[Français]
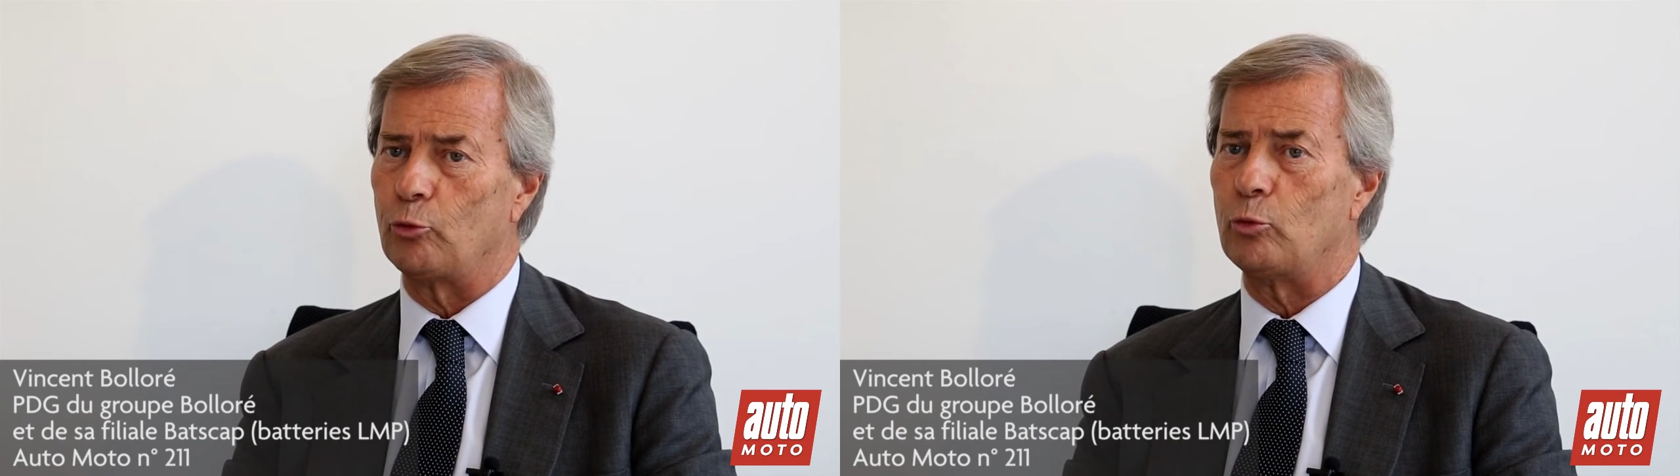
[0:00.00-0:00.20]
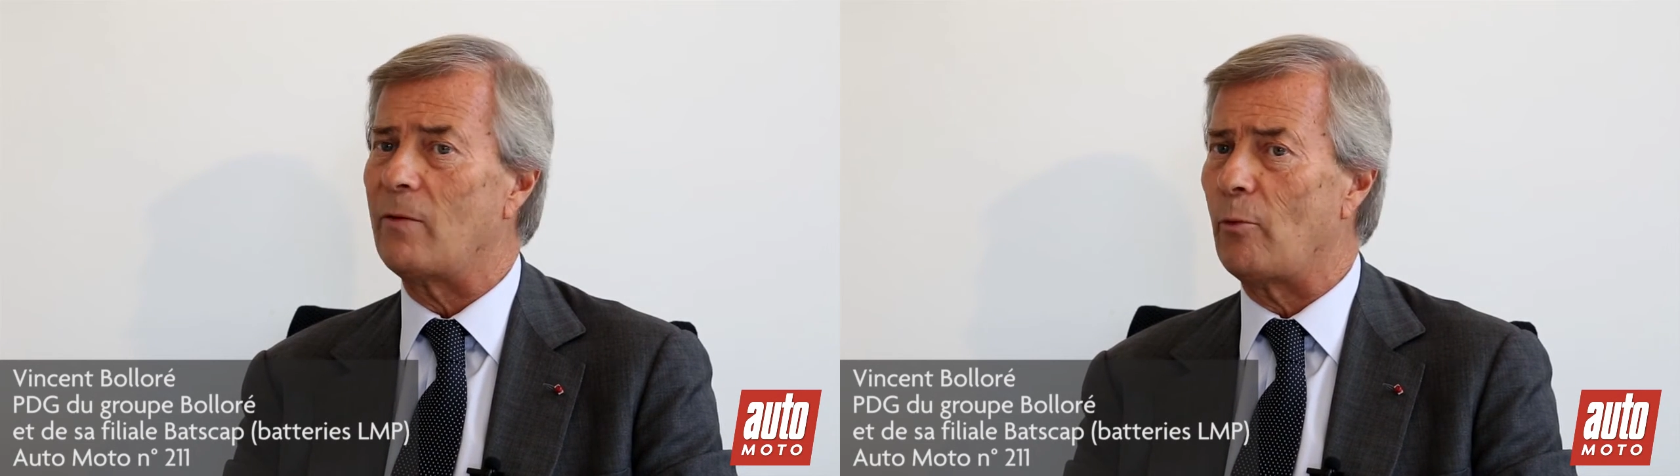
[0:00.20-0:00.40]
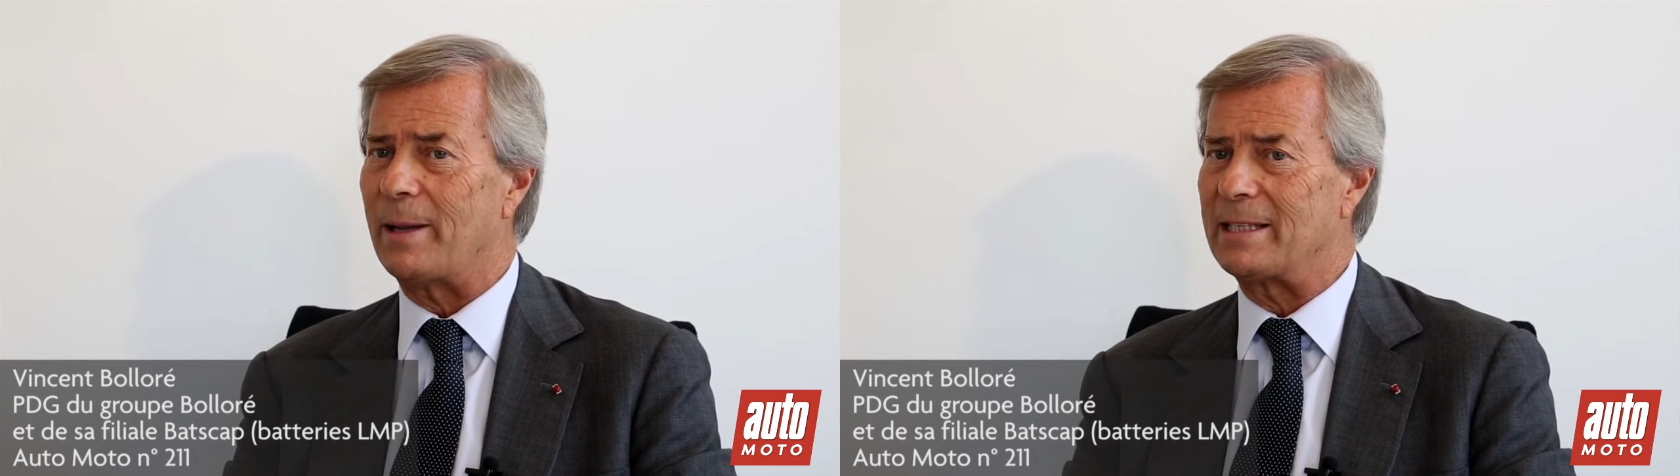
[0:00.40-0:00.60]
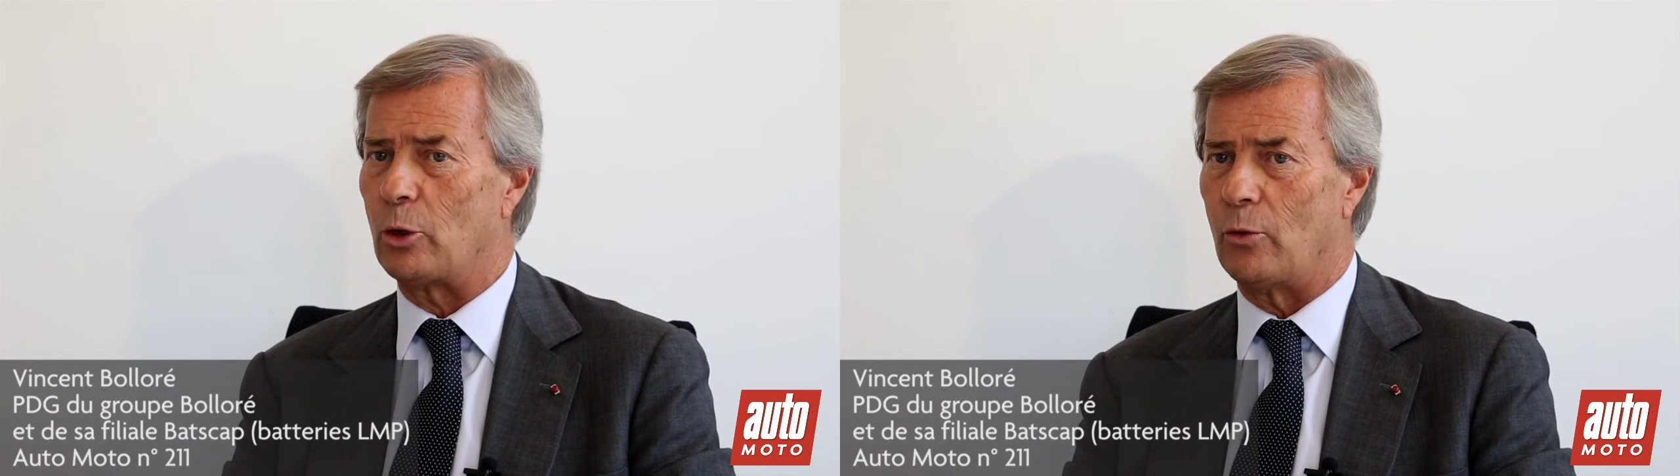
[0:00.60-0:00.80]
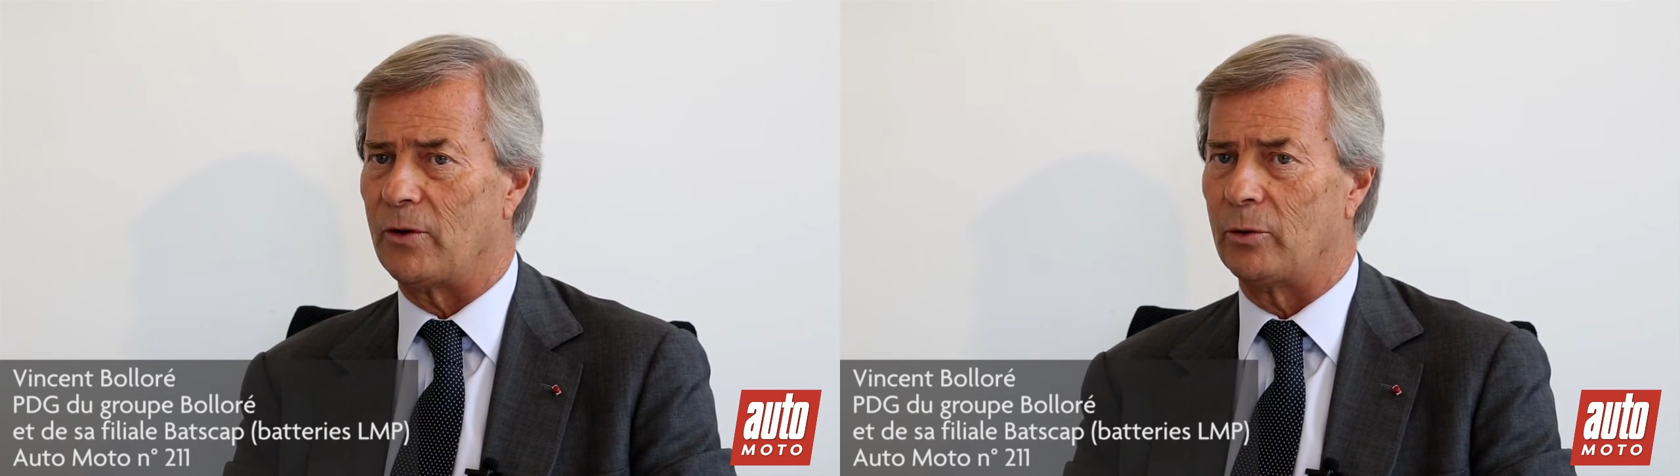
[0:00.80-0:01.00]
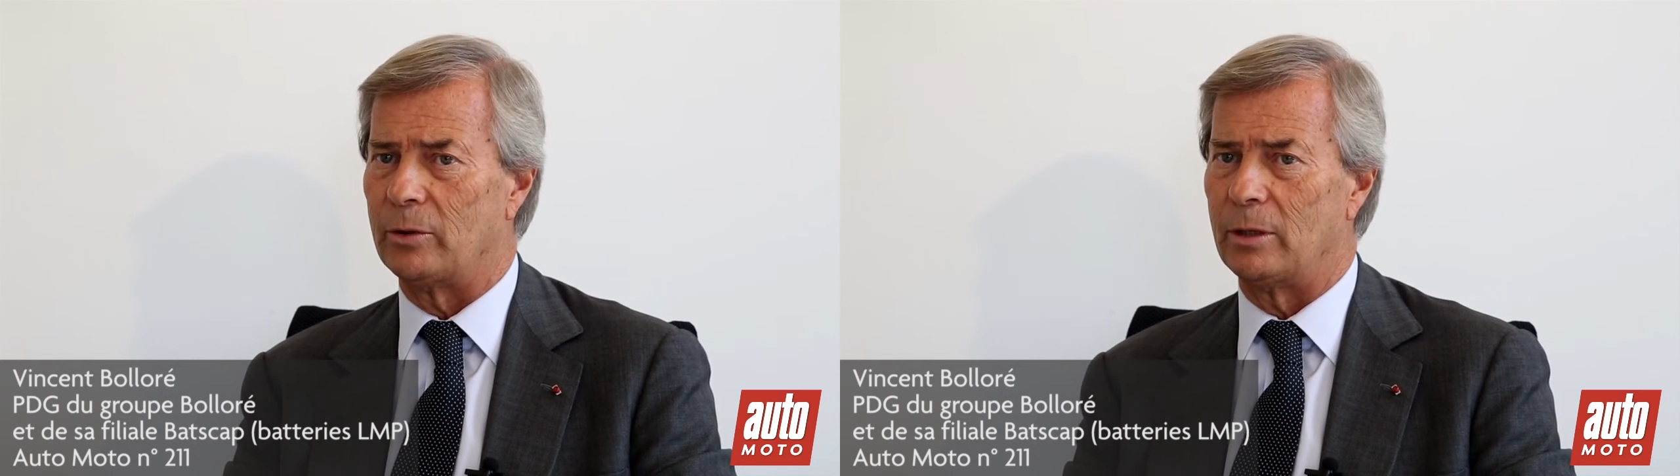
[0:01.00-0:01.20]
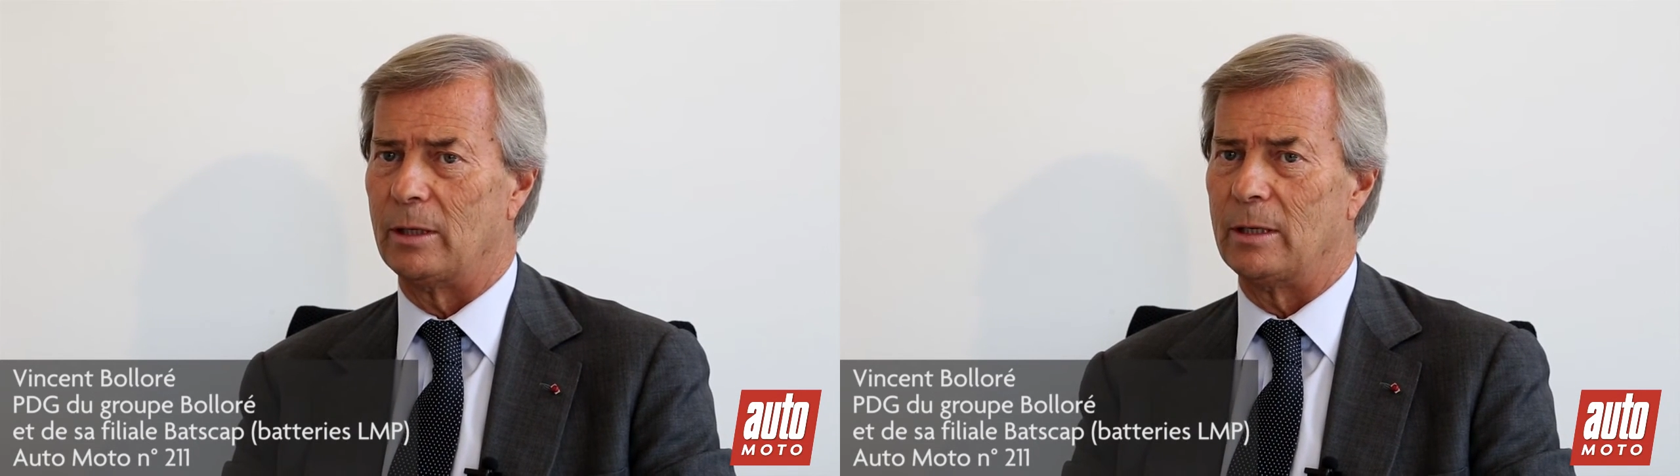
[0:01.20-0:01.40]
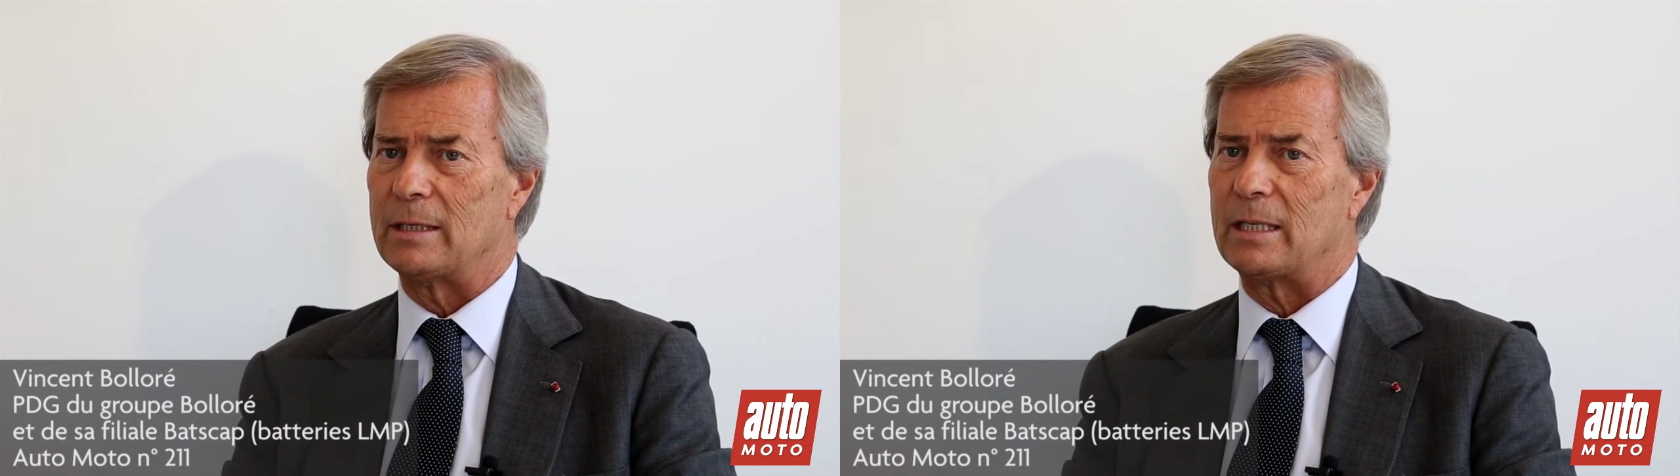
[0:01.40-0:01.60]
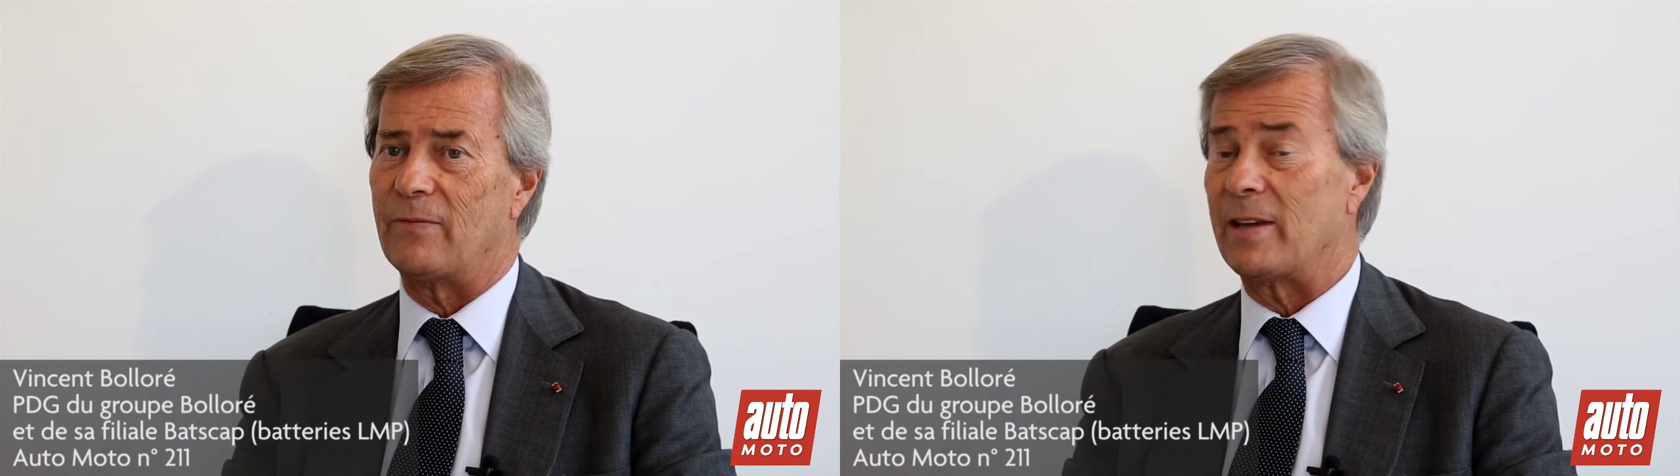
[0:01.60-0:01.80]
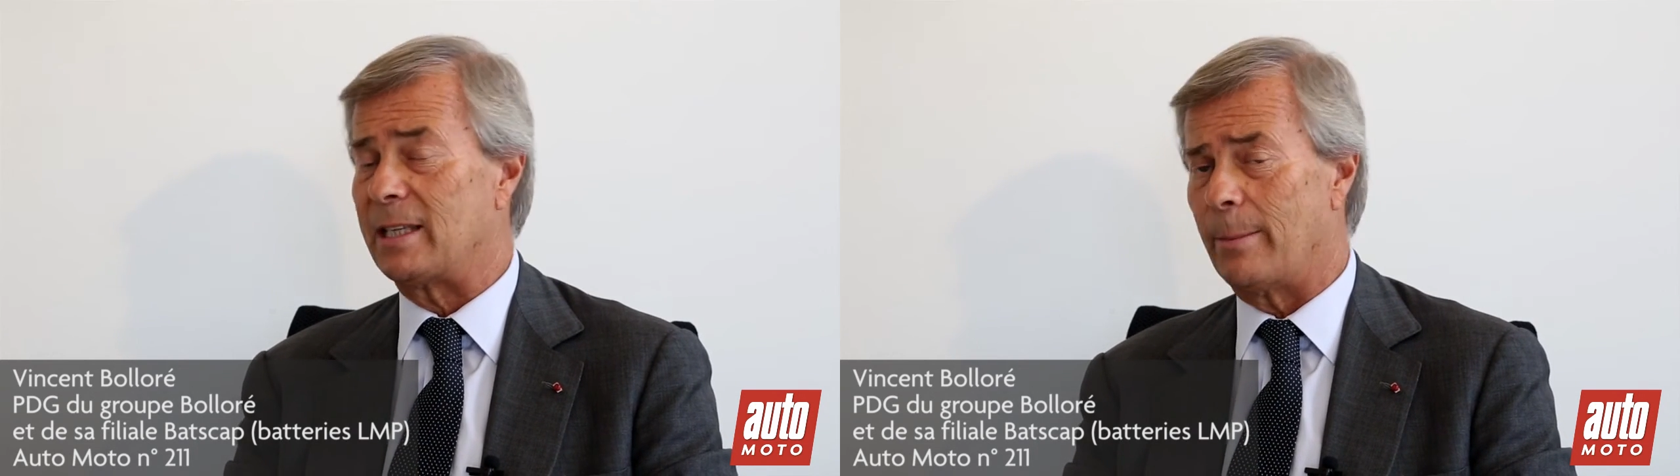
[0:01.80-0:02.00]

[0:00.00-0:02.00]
nous n'avons pas de solvant, ce qui fait que ces